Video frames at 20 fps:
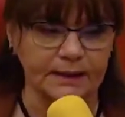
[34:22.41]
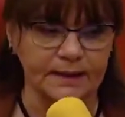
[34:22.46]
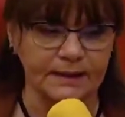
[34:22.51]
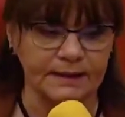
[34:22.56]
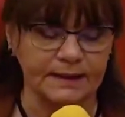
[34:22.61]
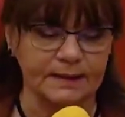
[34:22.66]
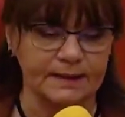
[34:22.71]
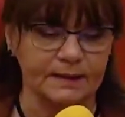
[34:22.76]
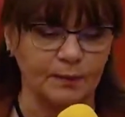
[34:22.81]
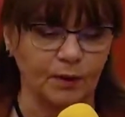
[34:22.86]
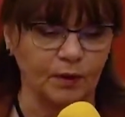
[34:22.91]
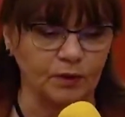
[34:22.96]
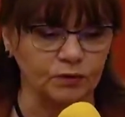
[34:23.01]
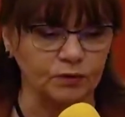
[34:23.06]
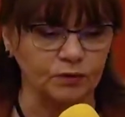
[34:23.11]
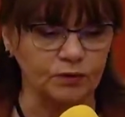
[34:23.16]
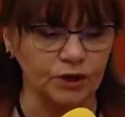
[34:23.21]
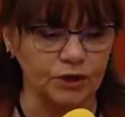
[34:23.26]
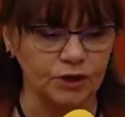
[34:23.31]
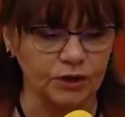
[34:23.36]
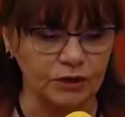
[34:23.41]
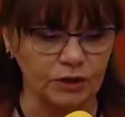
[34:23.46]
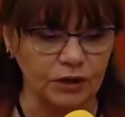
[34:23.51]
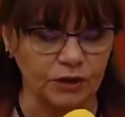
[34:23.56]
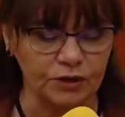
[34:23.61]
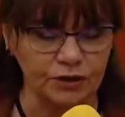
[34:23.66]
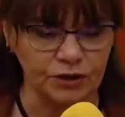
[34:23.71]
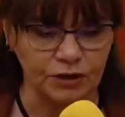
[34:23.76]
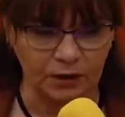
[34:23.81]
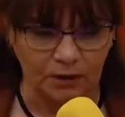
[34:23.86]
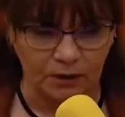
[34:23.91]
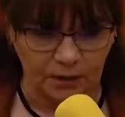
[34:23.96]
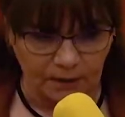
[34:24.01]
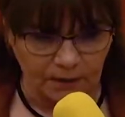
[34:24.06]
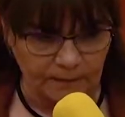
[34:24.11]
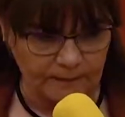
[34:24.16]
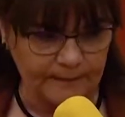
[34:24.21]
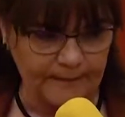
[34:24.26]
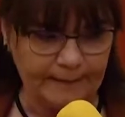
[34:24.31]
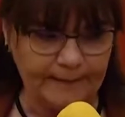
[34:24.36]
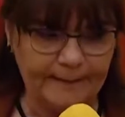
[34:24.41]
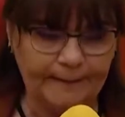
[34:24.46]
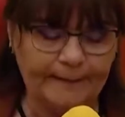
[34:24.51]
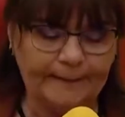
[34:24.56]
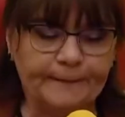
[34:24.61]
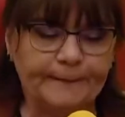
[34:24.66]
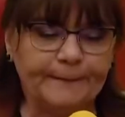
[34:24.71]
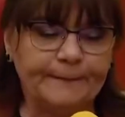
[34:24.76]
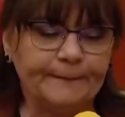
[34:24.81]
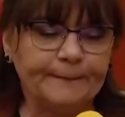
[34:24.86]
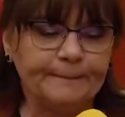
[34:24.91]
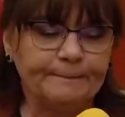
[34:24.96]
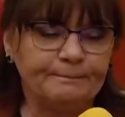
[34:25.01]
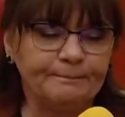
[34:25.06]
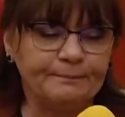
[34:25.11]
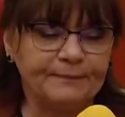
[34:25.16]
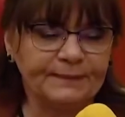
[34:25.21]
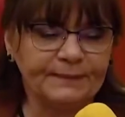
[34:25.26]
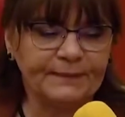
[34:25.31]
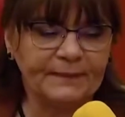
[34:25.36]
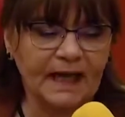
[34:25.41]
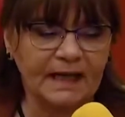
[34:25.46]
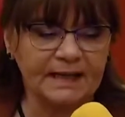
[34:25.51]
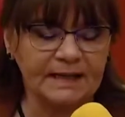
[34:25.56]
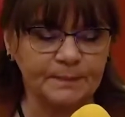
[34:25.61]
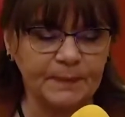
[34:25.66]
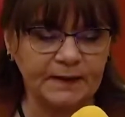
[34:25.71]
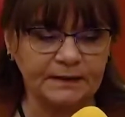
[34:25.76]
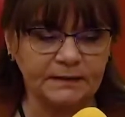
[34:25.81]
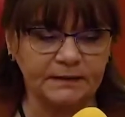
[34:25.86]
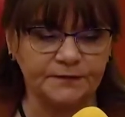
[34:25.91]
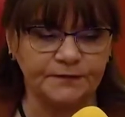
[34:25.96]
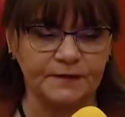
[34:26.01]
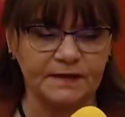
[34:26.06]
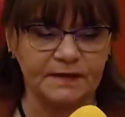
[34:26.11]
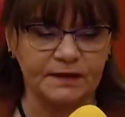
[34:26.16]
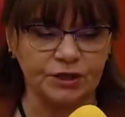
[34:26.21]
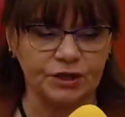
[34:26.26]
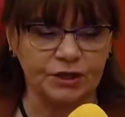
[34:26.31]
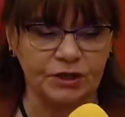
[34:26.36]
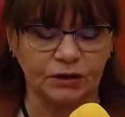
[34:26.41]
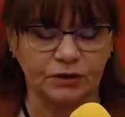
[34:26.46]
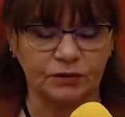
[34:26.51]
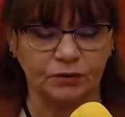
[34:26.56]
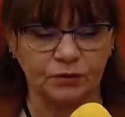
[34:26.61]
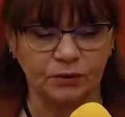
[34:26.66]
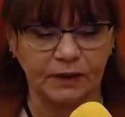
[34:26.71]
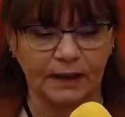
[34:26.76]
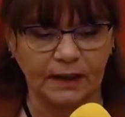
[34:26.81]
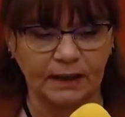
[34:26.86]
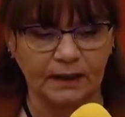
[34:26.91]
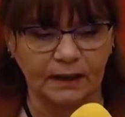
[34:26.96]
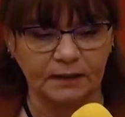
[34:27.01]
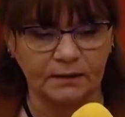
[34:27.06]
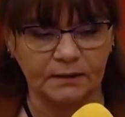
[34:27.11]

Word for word: ze sportu, jeżeli chodzi o aspekty fizyczne, które